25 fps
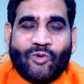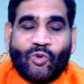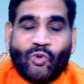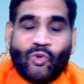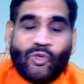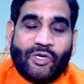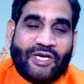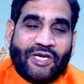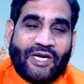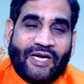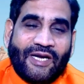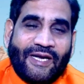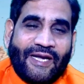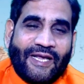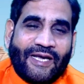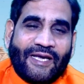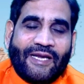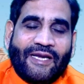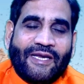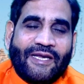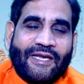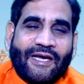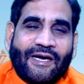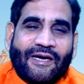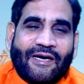उनकी
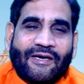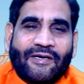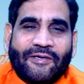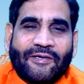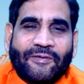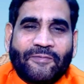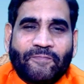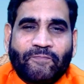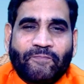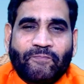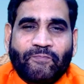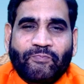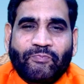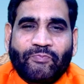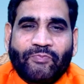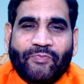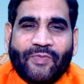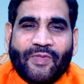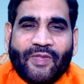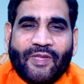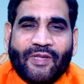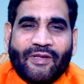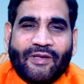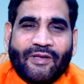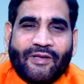डिग्रियां
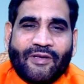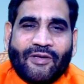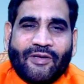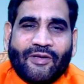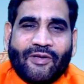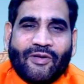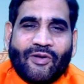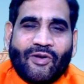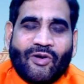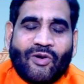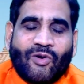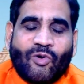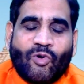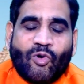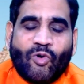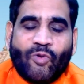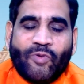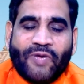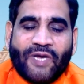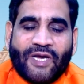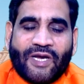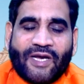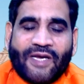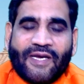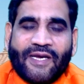वो
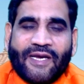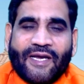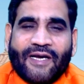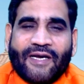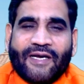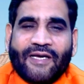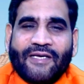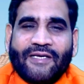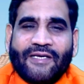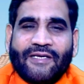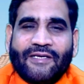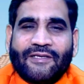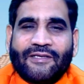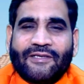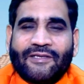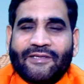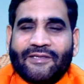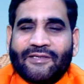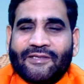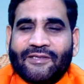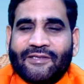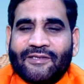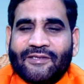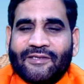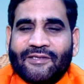भी कहीं ना कहीं
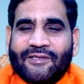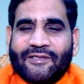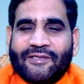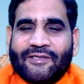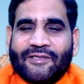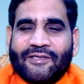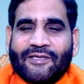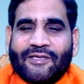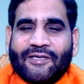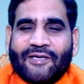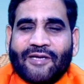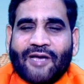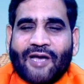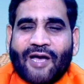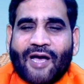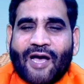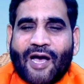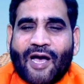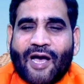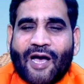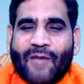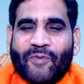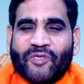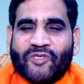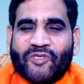
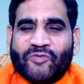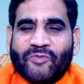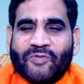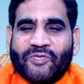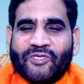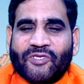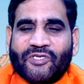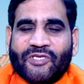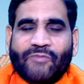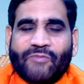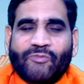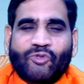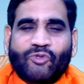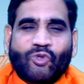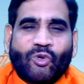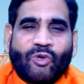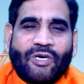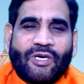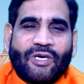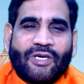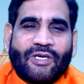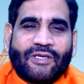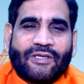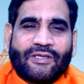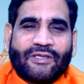आपस में
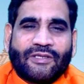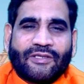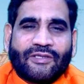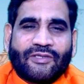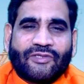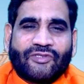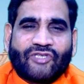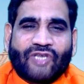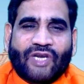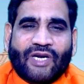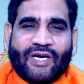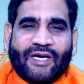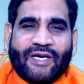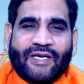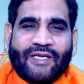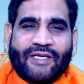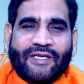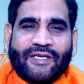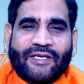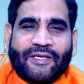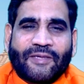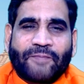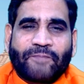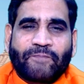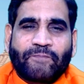समतुल्य चल रही
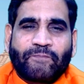हैं